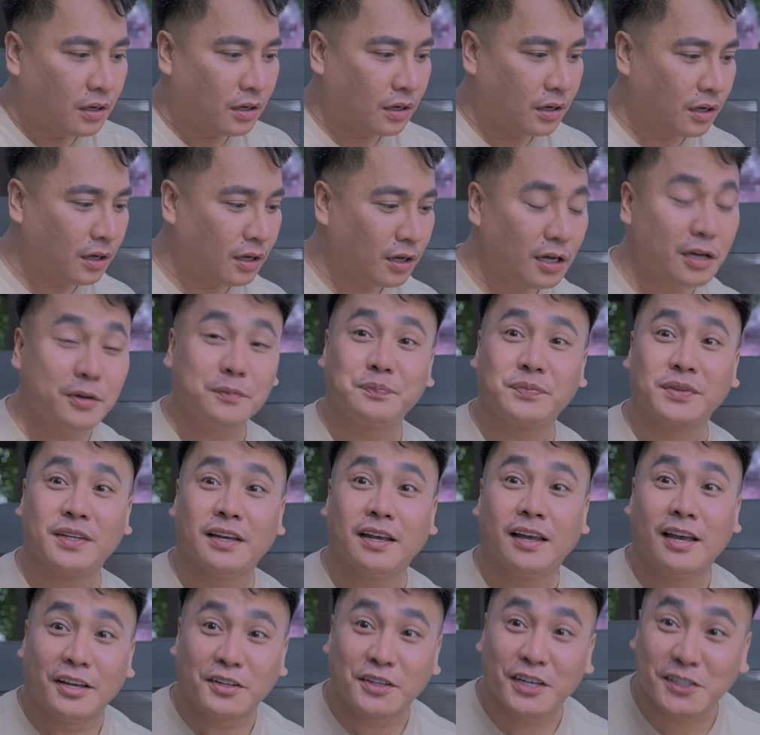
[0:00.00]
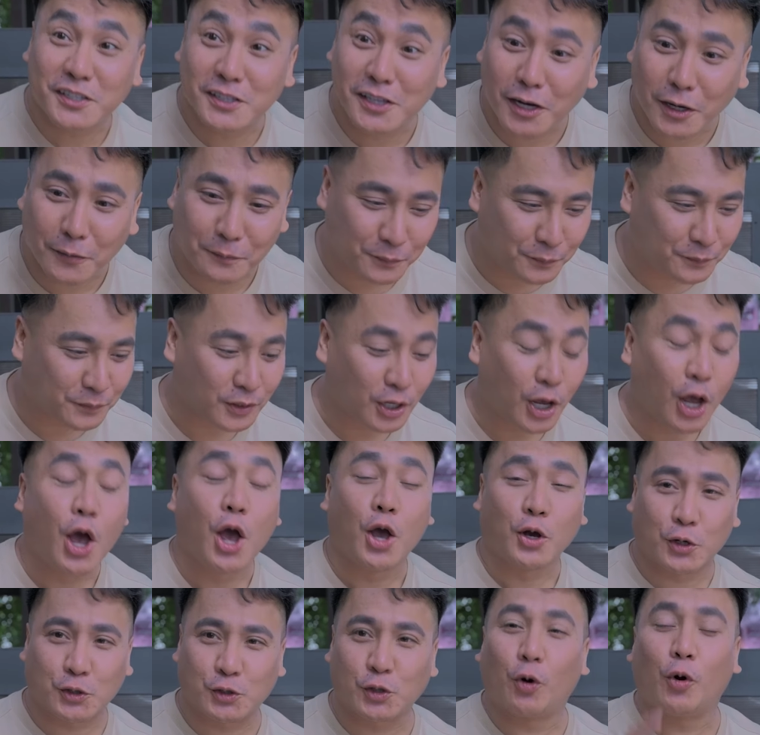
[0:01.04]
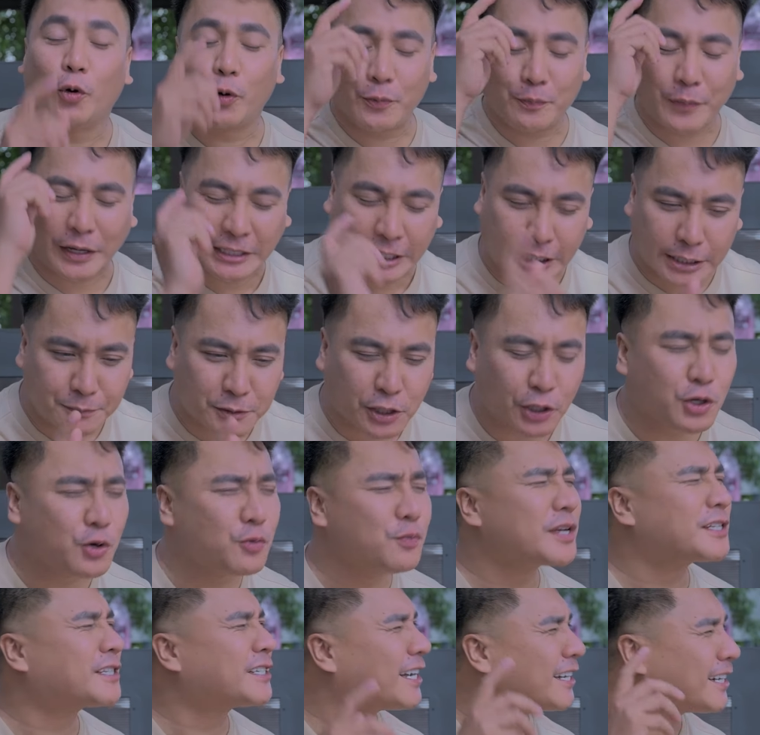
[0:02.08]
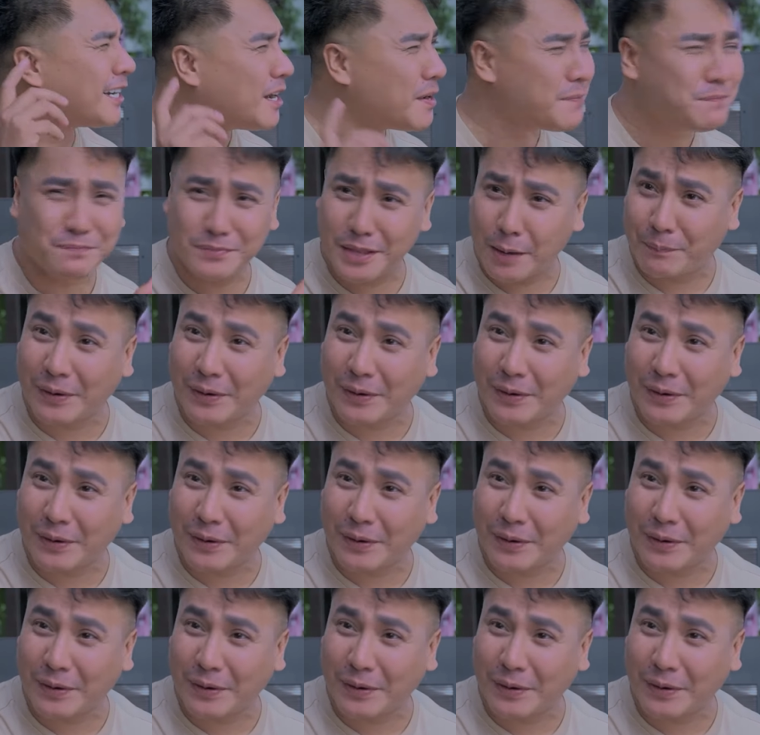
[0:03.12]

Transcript: Ah, yes, love. Gusto ko ipatikim sa yung masarap na